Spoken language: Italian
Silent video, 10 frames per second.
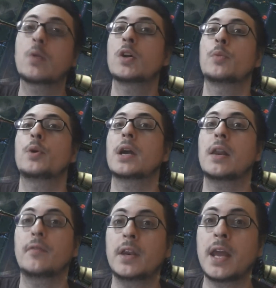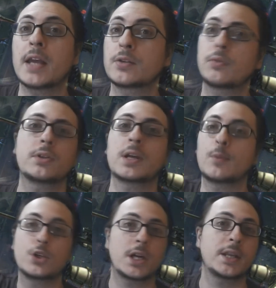e quando poi alla fine escono
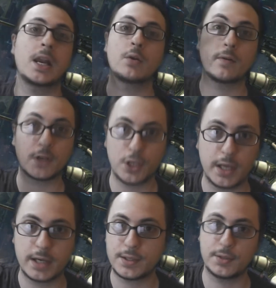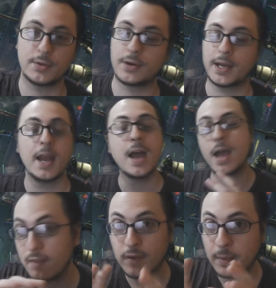siamo già nella nuova generazione.
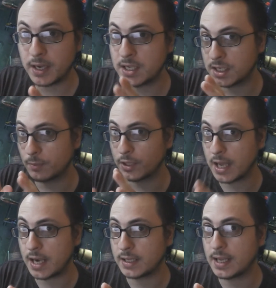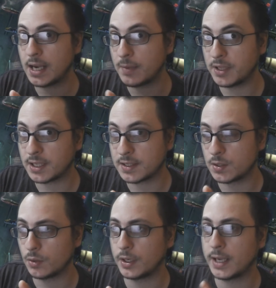Va benissimo dare delle
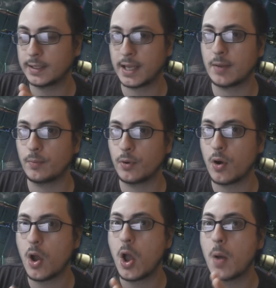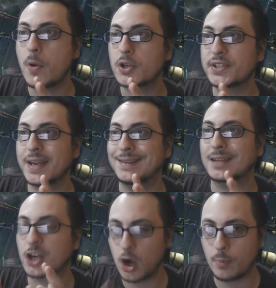limitazioni al tempo, però stare
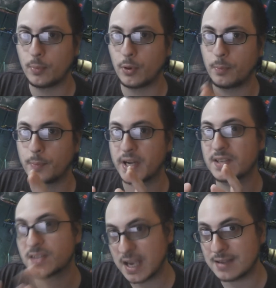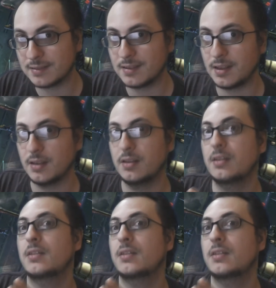troppo pressanti